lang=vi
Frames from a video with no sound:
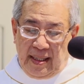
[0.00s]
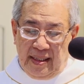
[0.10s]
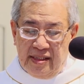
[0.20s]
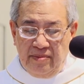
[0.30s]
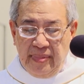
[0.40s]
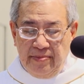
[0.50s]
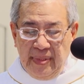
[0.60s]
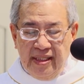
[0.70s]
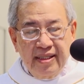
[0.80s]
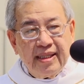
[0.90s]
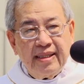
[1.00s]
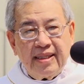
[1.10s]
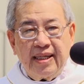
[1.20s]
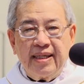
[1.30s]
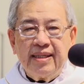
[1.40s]
ở trong bí tích thánh
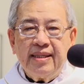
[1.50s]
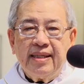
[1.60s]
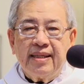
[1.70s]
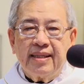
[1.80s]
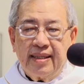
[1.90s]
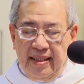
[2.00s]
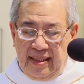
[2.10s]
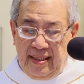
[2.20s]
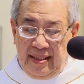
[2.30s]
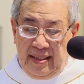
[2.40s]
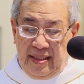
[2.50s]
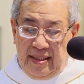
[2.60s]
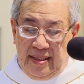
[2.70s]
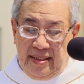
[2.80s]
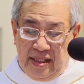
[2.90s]
thể
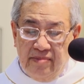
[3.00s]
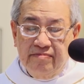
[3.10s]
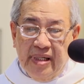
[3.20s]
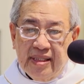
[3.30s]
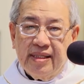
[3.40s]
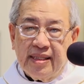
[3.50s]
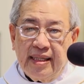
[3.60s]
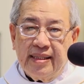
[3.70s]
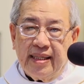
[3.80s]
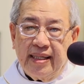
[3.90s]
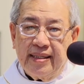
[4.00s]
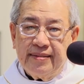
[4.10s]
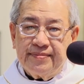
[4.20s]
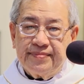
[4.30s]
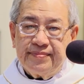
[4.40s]
trong bí tích thánh thể
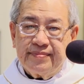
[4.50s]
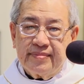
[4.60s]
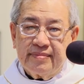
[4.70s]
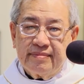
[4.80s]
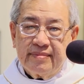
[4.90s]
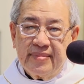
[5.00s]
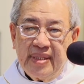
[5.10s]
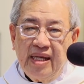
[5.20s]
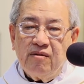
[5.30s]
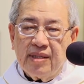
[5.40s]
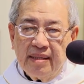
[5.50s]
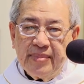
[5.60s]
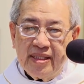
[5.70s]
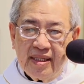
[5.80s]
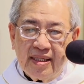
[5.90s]
nếu các
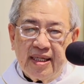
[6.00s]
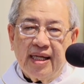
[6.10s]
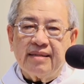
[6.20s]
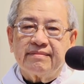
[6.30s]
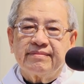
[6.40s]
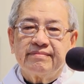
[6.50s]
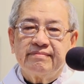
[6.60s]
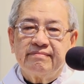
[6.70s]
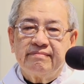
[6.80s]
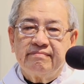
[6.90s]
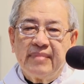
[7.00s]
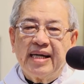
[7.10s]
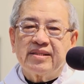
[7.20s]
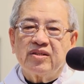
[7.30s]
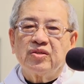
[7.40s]
bí tích khác
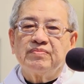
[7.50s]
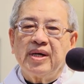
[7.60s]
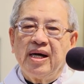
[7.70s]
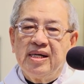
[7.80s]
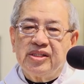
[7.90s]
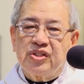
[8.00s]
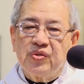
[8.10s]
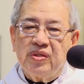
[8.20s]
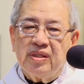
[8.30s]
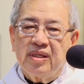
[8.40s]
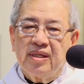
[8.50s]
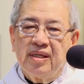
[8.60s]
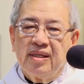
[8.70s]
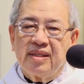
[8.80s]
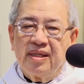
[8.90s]
ban cho chúng ta ơn Chúa
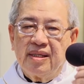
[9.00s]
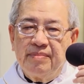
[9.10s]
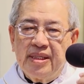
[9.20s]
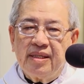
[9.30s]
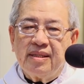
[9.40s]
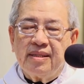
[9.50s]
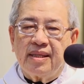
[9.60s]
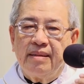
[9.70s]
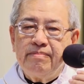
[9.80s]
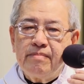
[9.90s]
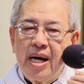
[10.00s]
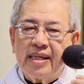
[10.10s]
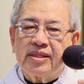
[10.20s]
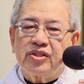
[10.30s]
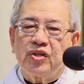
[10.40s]
thì bí tích thánh thể
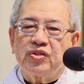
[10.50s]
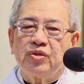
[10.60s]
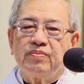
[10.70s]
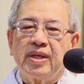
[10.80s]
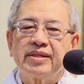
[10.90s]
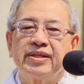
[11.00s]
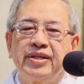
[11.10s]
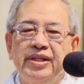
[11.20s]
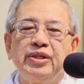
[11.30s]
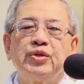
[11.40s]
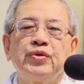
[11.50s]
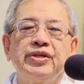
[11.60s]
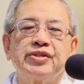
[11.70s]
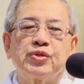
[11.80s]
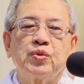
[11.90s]
ban cho chúng ta chính Chúa
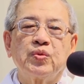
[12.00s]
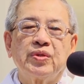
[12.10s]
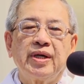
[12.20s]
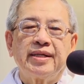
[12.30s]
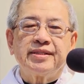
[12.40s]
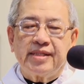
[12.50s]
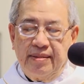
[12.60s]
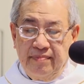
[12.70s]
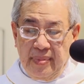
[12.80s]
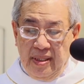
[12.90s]
Giêsu thưa anh chị em